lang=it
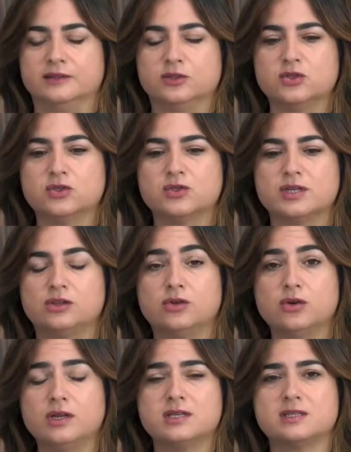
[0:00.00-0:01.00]
il nostro
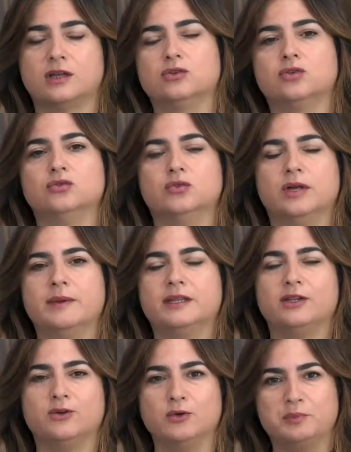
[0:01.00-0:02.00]
settore è stato
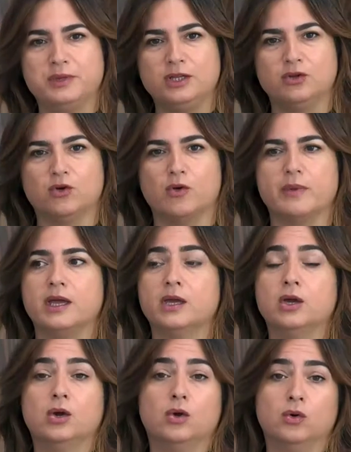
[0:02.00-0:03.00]
duramente colpito come
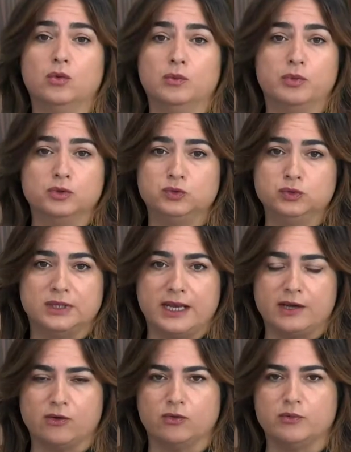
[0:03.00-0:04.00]
un po' tutta
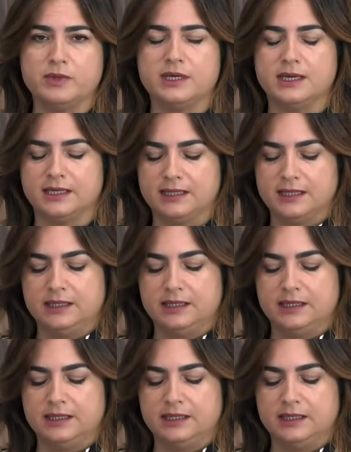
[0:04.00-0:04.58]
l'economia